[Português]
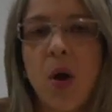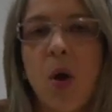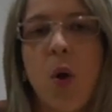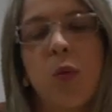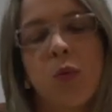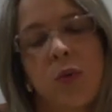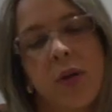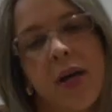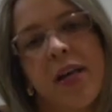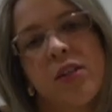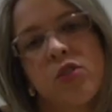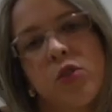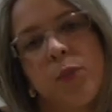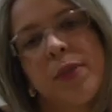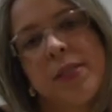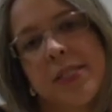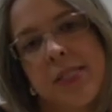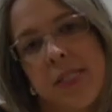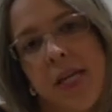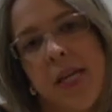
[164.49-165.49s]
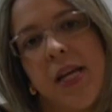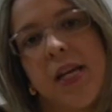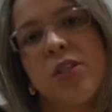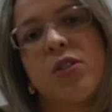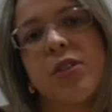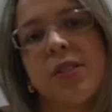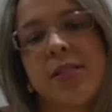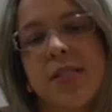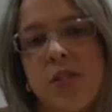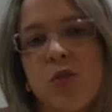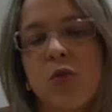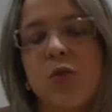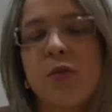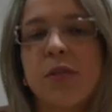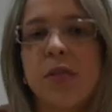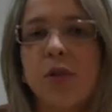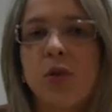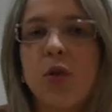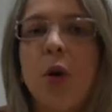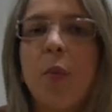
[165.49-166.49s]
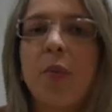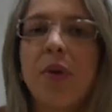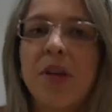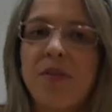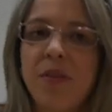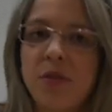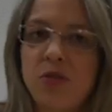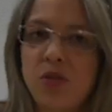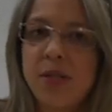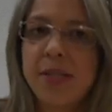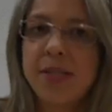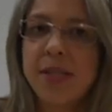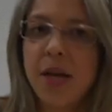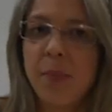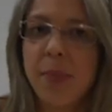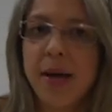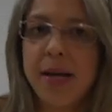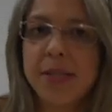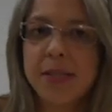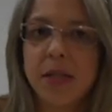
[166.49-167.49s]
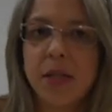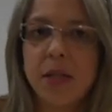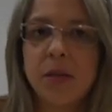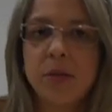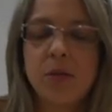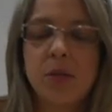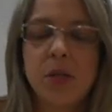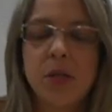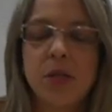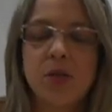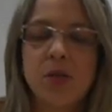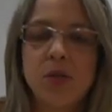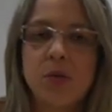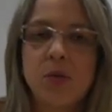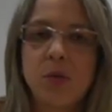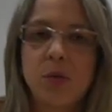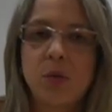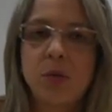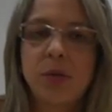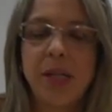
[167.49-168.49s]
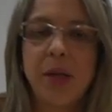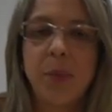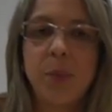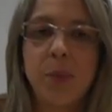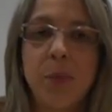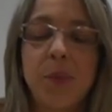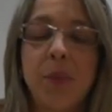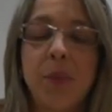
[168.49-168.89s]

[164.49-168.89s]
Ou no caso de paciente que seja com sintoma, que vai utilizar a máscara durante todo o tempo.